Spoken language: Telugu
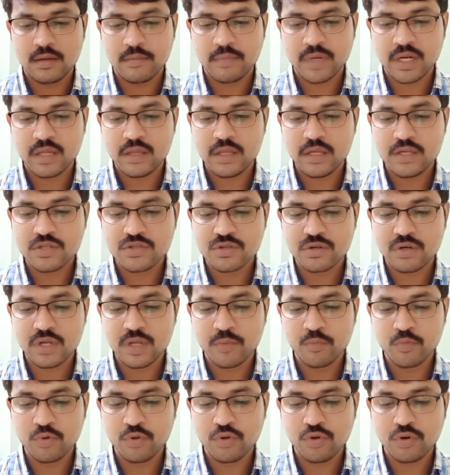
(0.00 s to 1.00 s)
మనం తీసుకునే
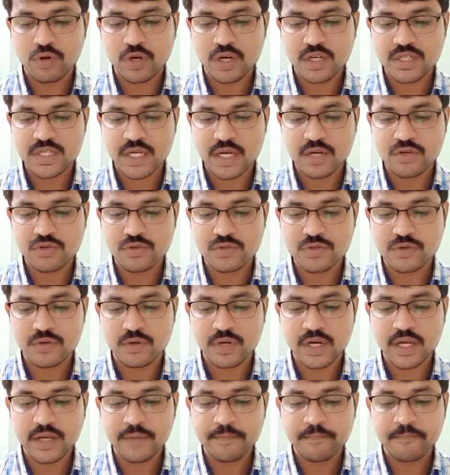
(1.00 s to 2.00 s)
ముందు ఒక్కసారి
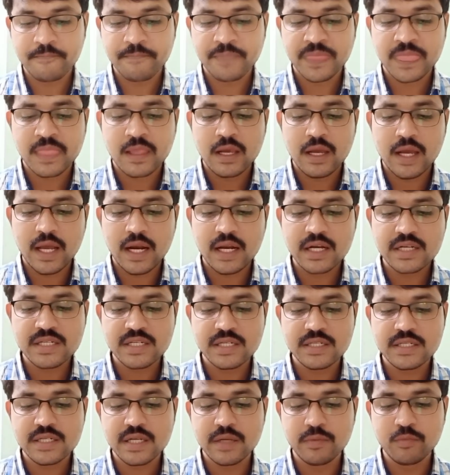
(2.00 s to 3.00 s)
చూసుకుంటే
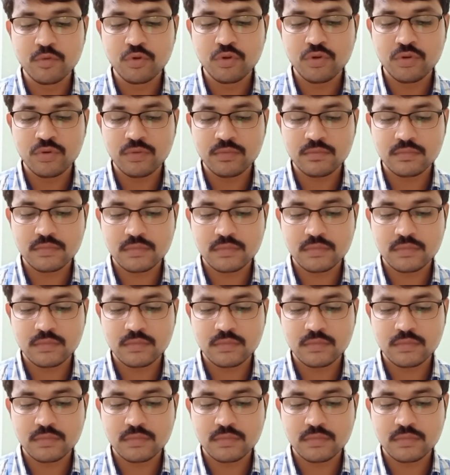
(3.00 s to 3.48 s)
ఎలక్షన్స్కి ముందు